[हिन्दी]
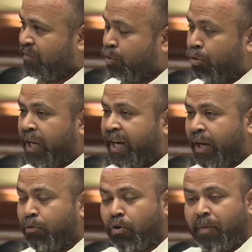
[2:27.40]
जो डर गए
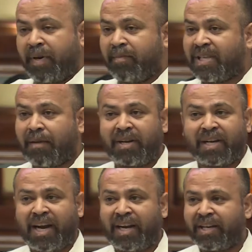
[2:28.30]
उनको अपने में शामिल
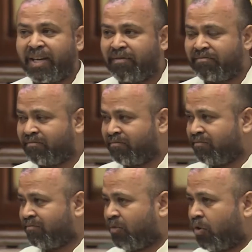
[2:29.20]
करा लेंगे
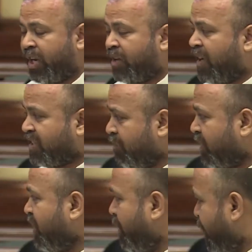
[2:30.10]
और एक वाशिंग
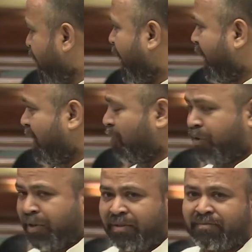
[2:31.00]
मशीन भी लगा रखा है
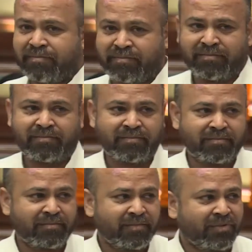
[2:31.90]
उन्होंने
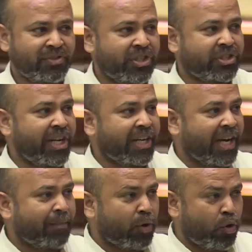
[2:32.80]
जितने
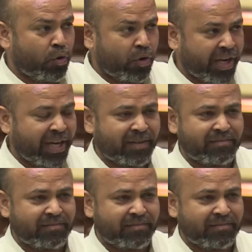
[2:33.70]
करप्ट लोग होंगे